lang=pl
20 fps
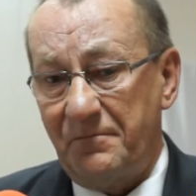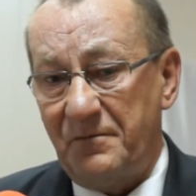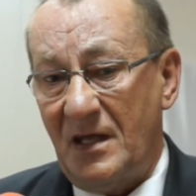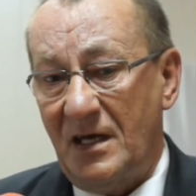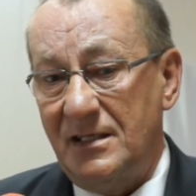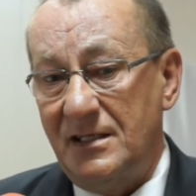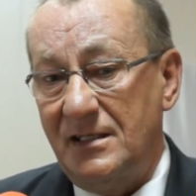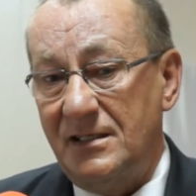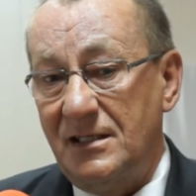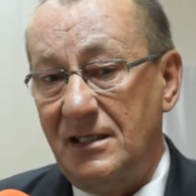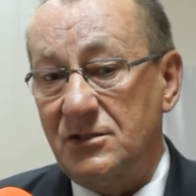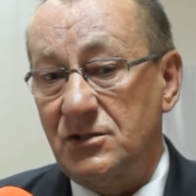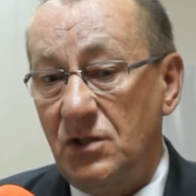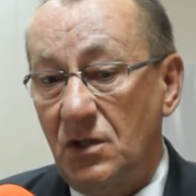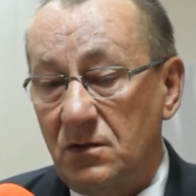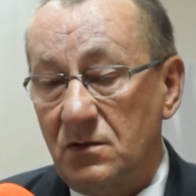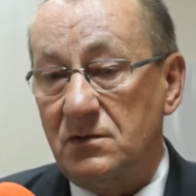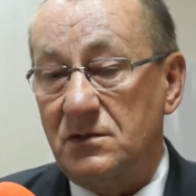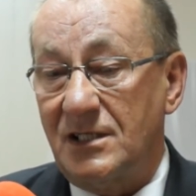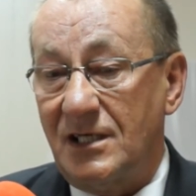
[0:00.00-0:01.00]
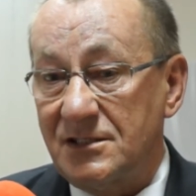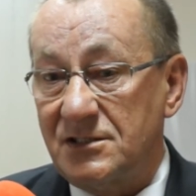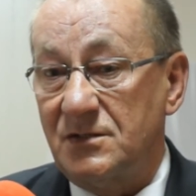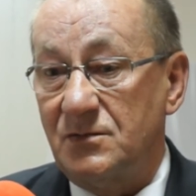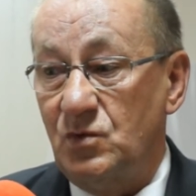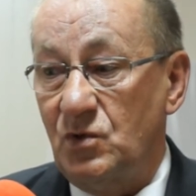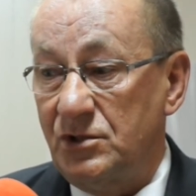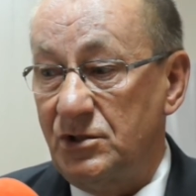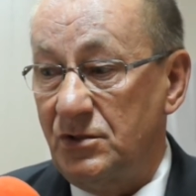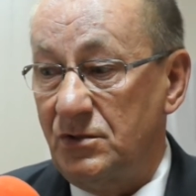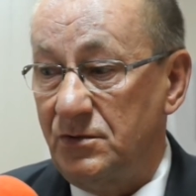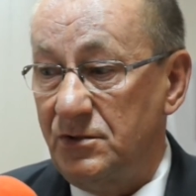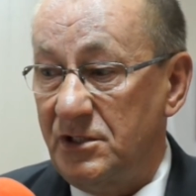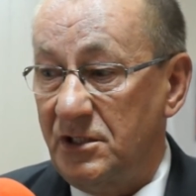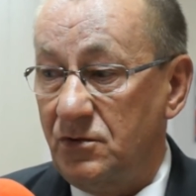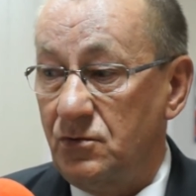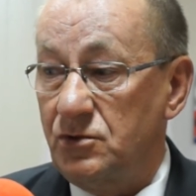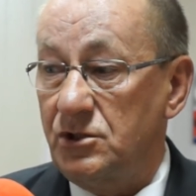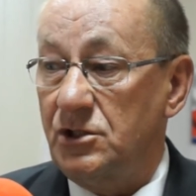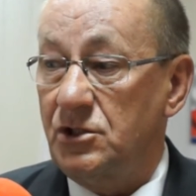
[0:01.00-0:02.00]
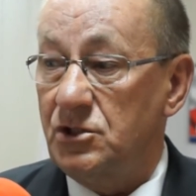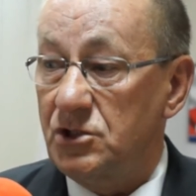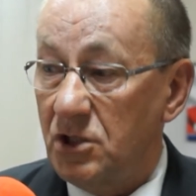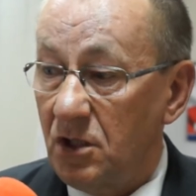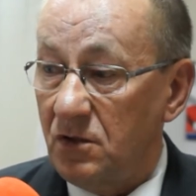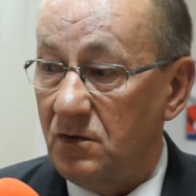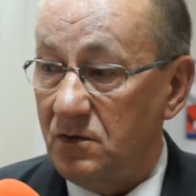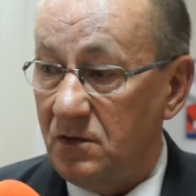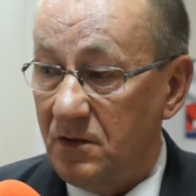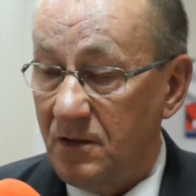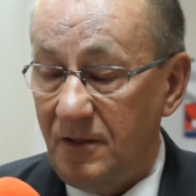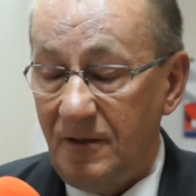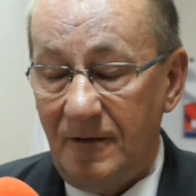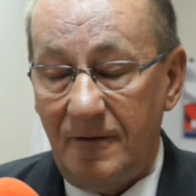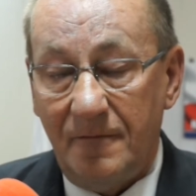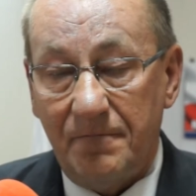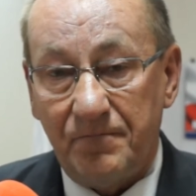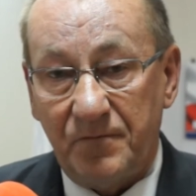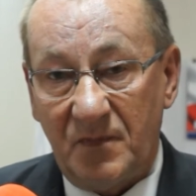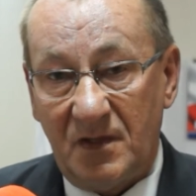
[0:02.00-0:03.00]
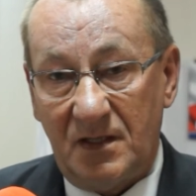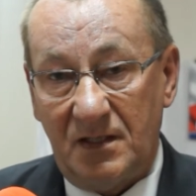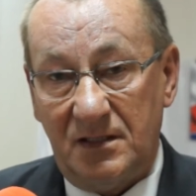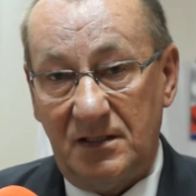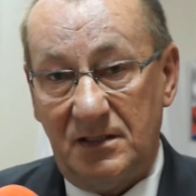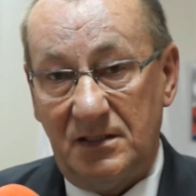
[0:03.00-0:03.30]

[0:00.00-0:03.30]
Ale jednak są tacy młodzi ludzie, którzy chcą yy,